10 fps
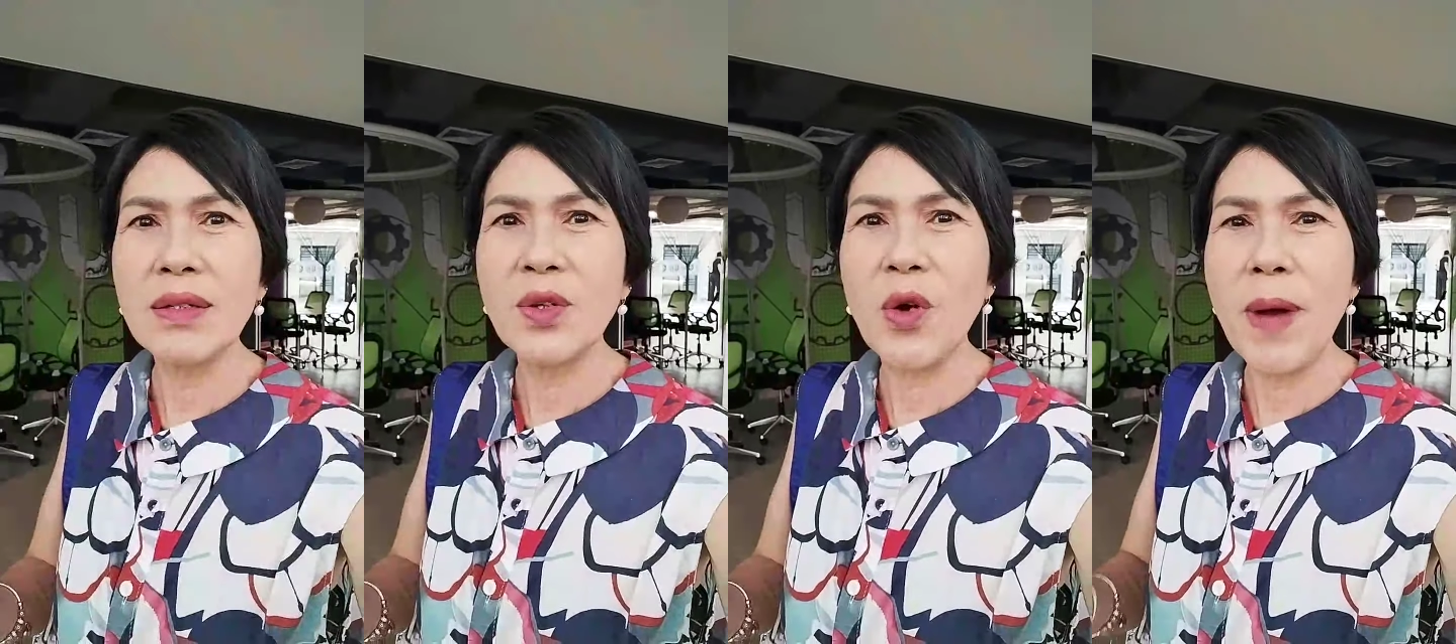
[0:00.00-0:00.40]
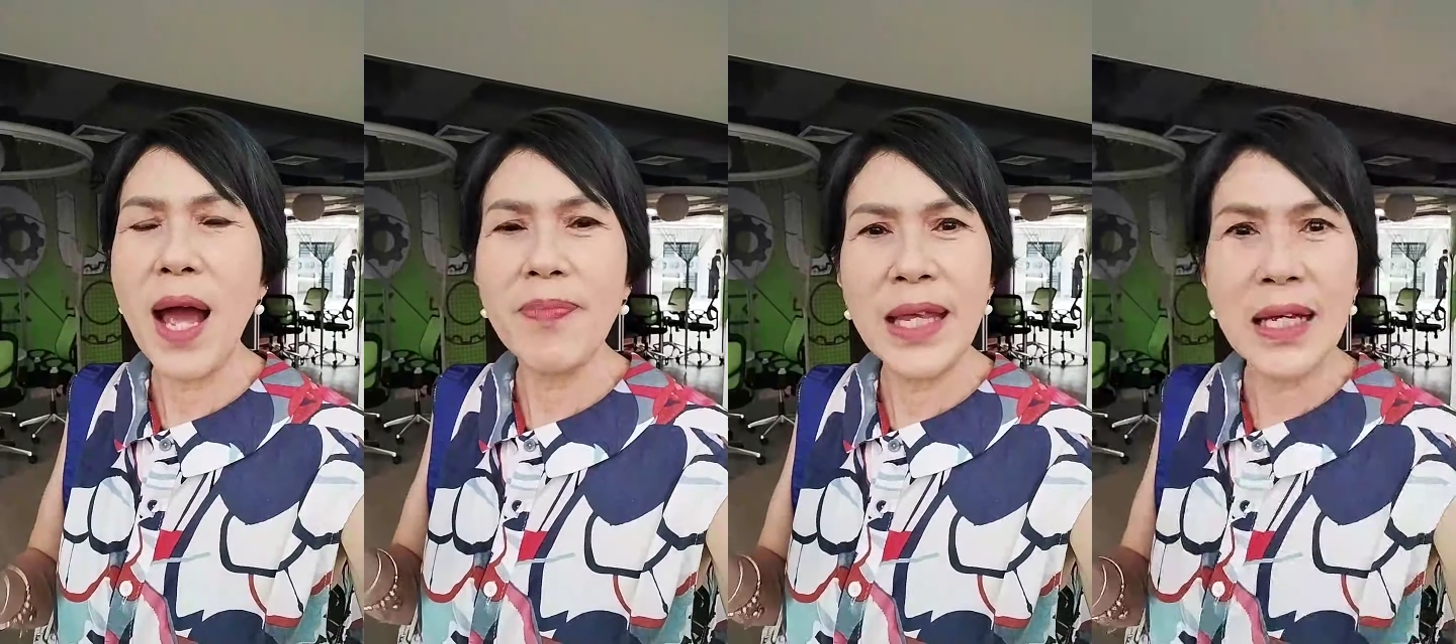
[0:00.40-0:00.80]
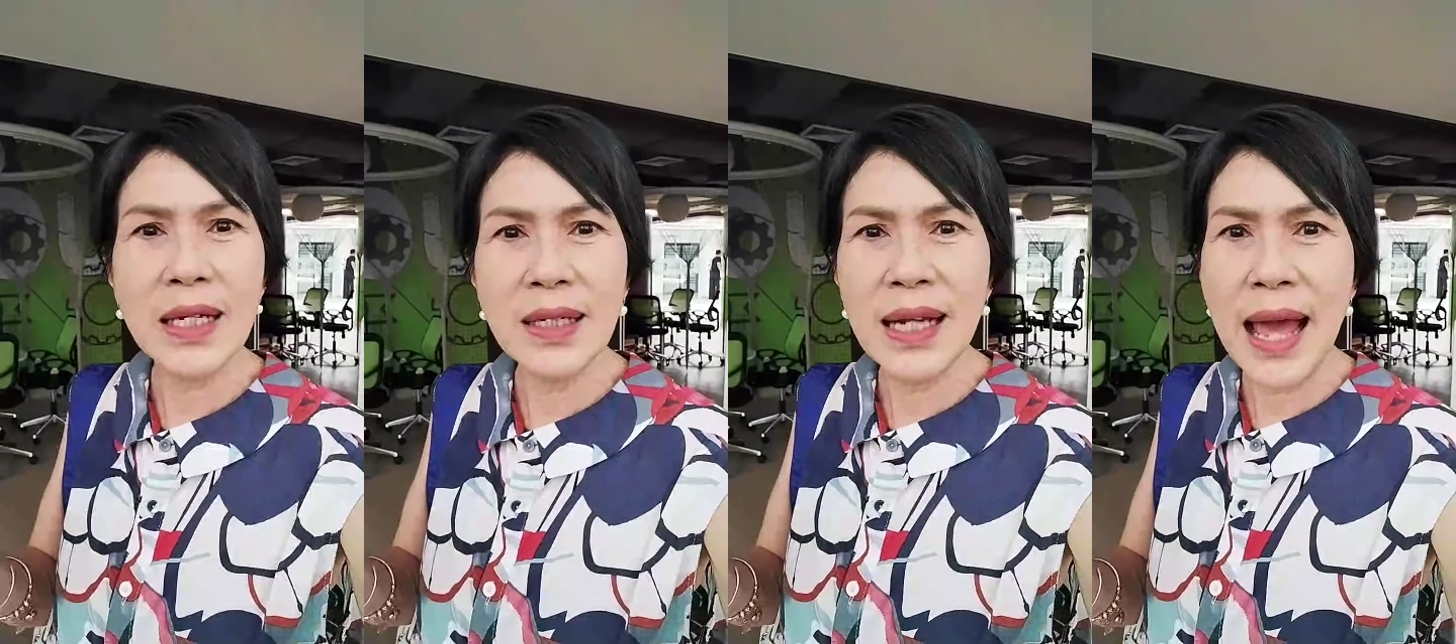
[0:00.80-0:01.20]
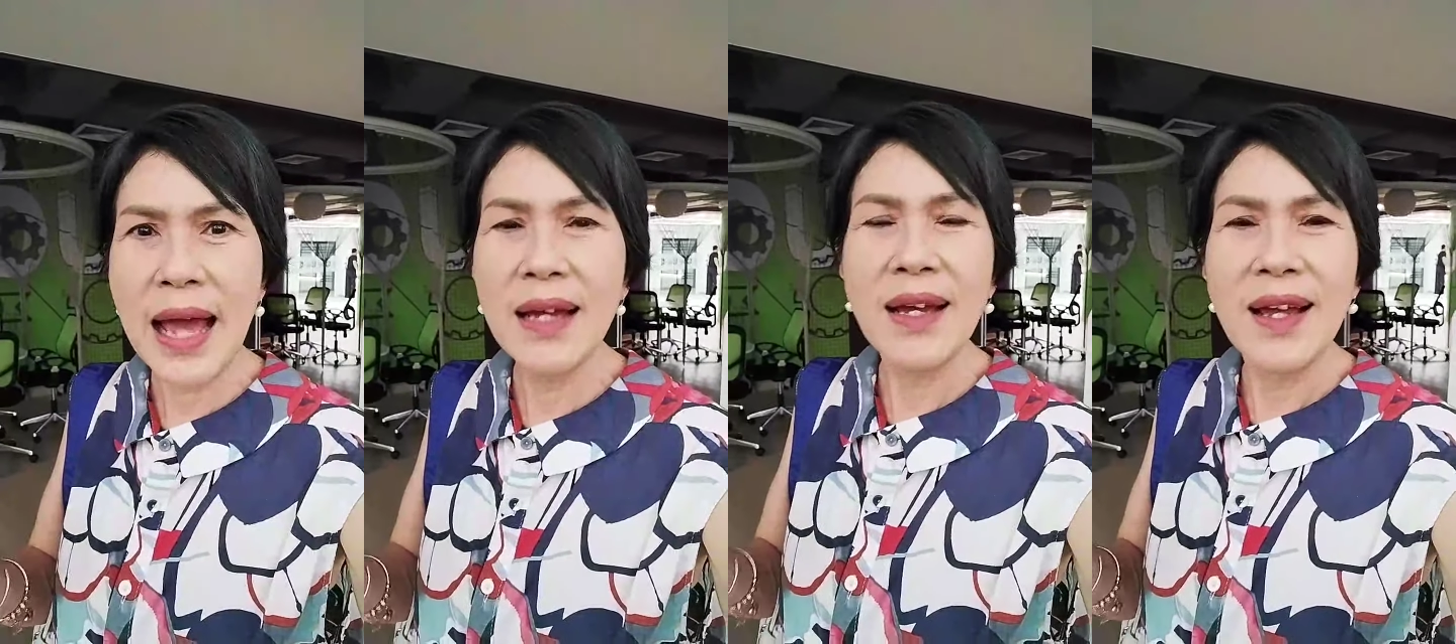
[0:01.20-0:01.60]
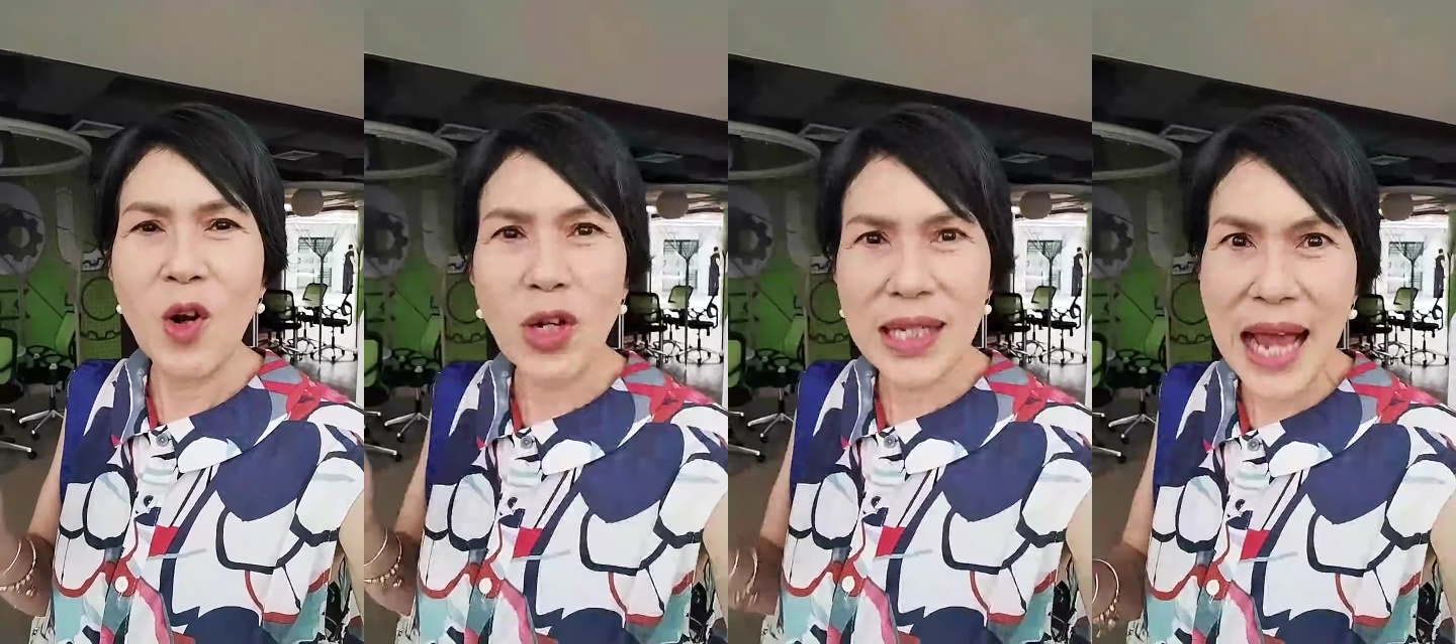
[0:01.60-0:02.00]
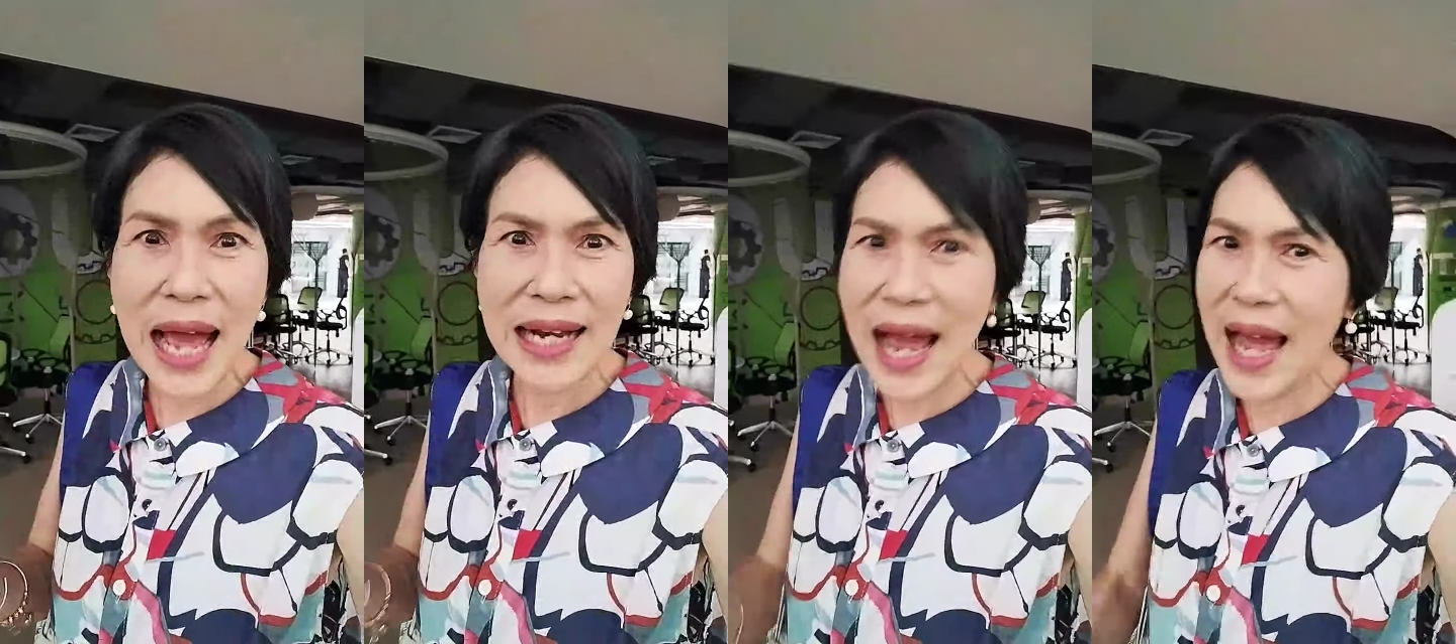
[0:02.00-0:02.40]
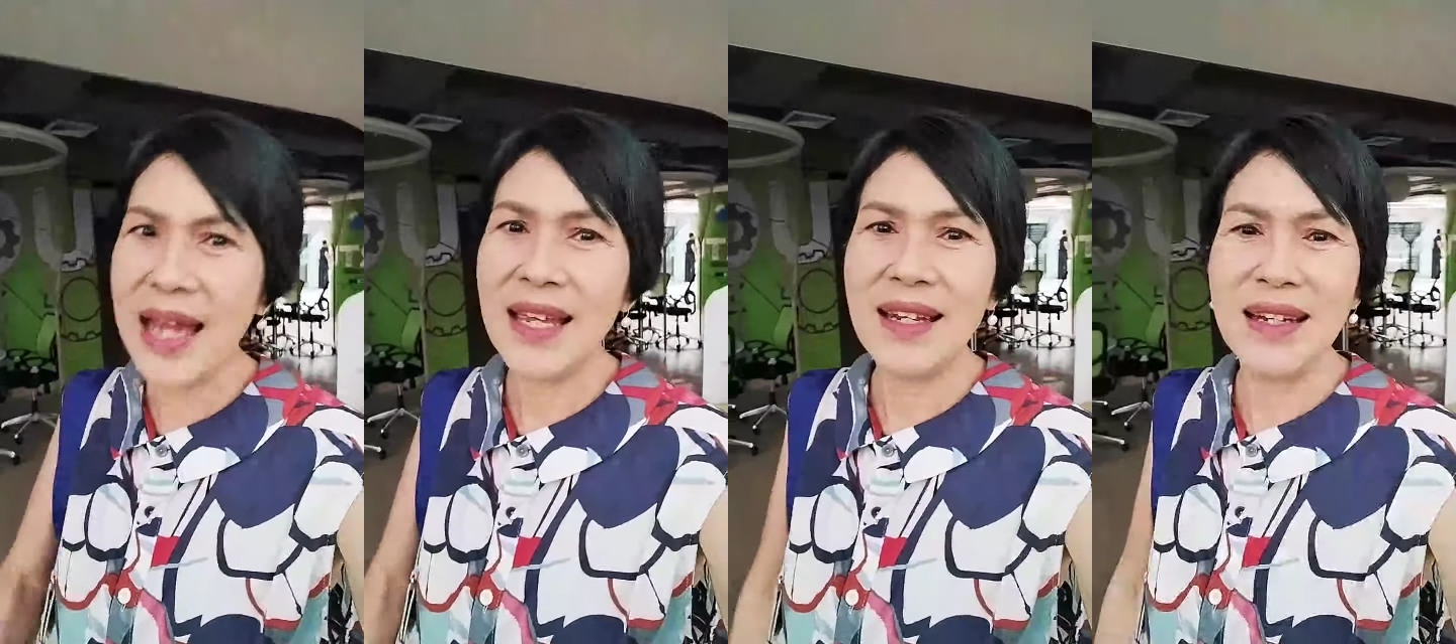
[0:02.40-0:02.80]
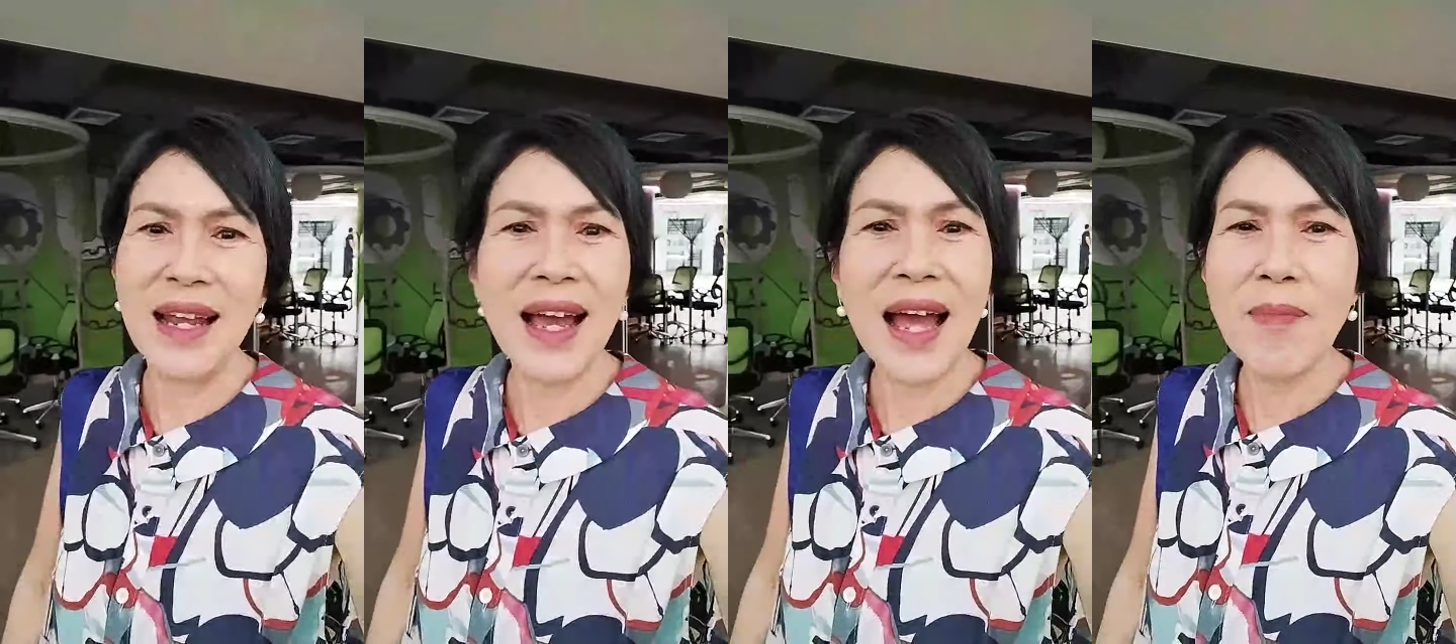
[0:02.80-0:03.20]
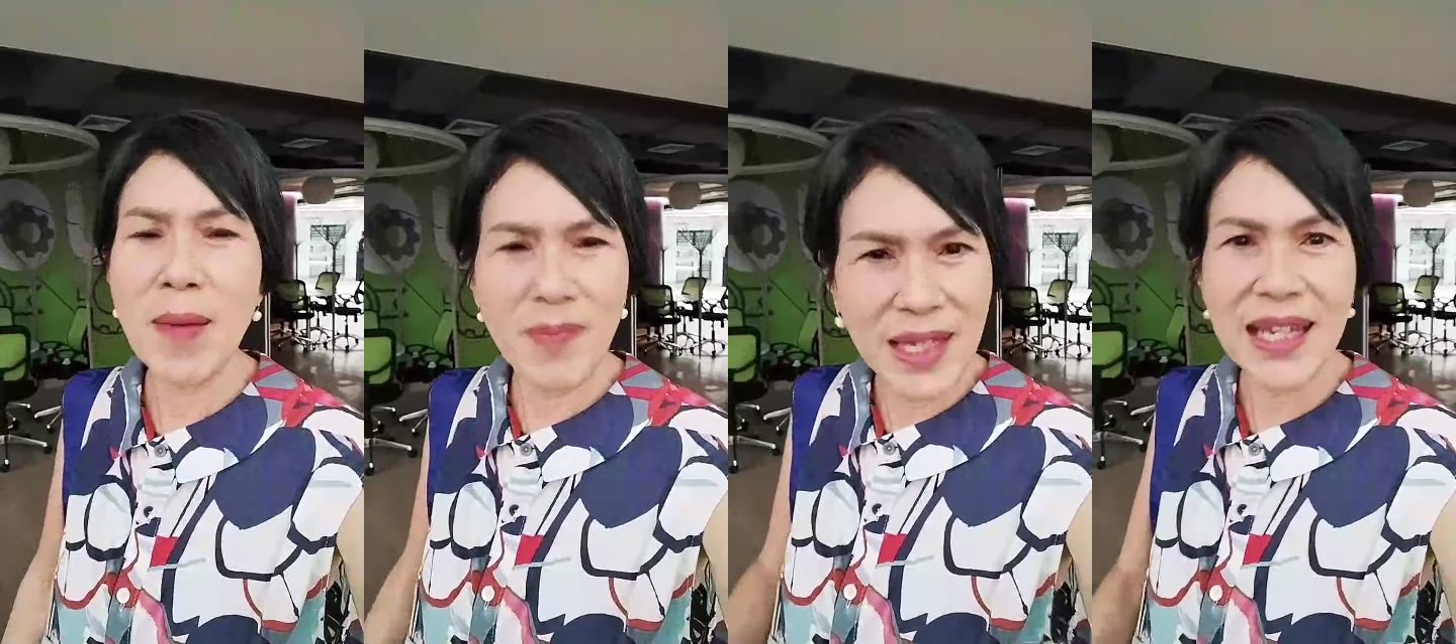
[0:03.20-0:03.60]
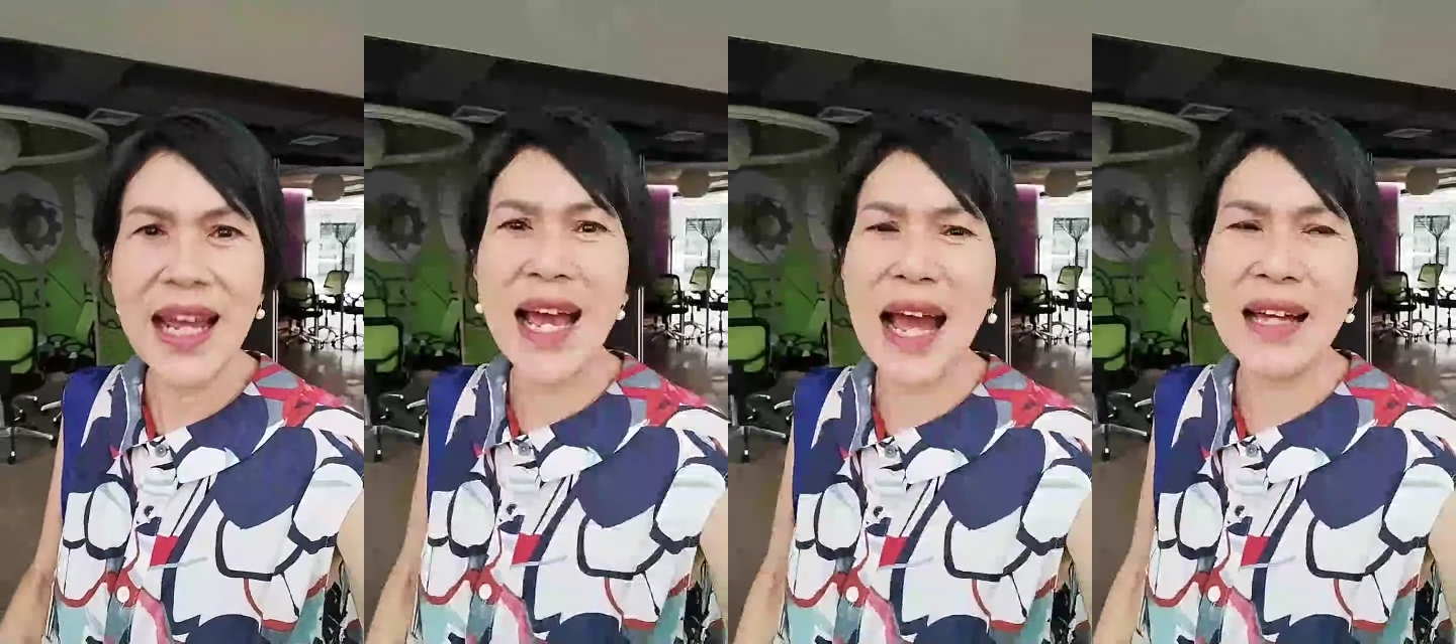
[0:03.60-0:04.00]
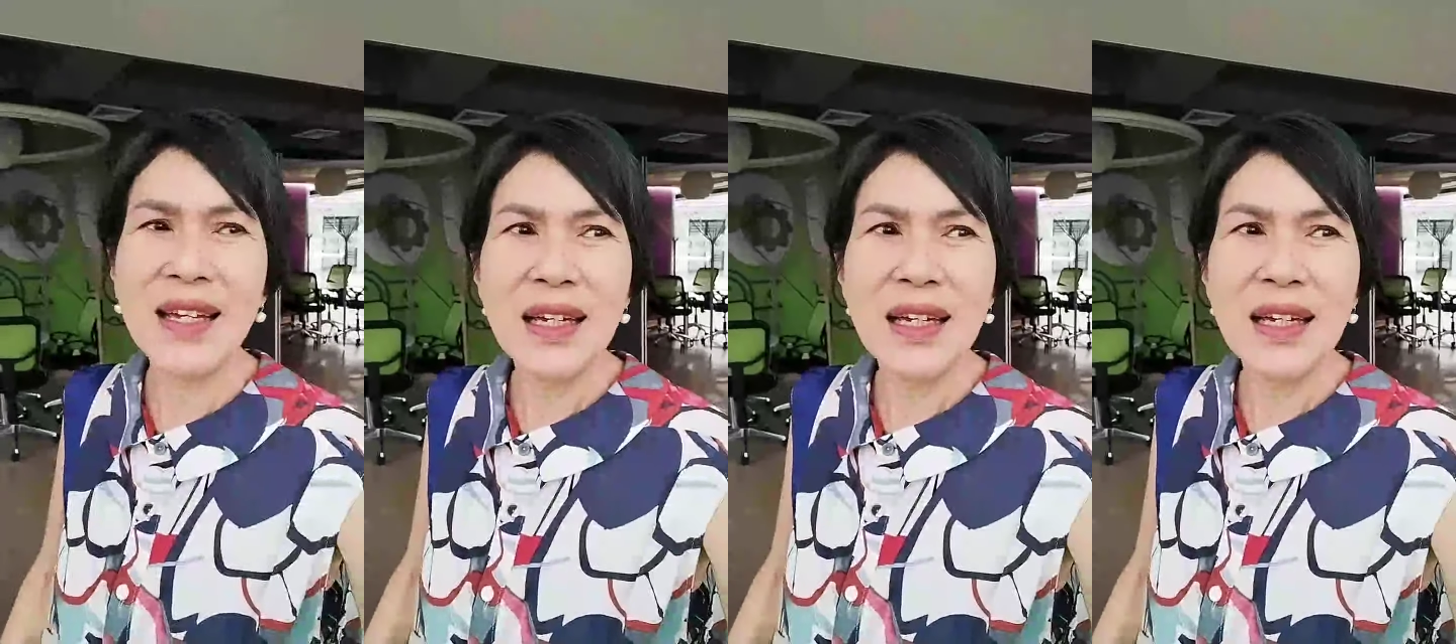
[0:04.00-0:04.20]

สุขภาพดีขึ้นและลดยาได้นะคะแบบนี้นะคะ